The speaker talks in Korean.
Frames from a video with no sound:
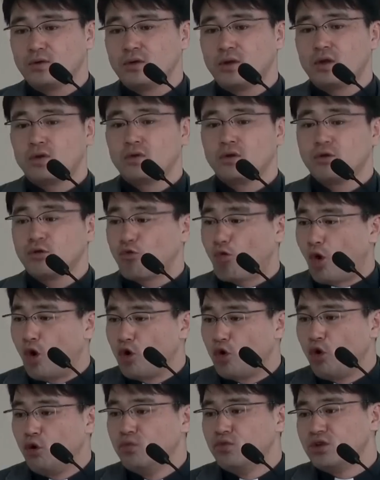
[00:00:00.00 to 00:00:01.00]
때로는
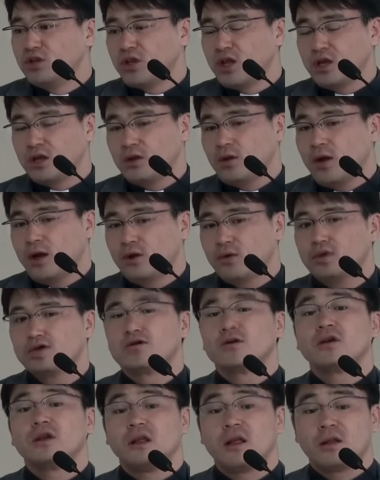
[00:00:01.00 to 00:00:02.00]
권고문이 되기도 하고
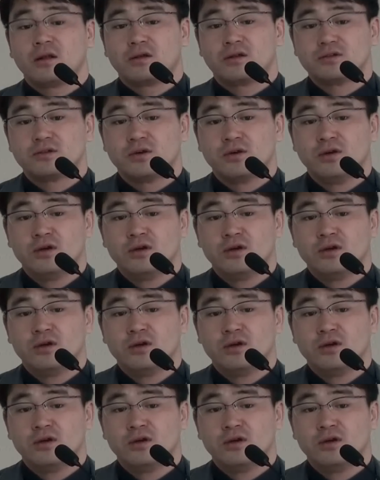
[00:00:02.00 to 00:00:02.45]
그렇게 되는 거죠.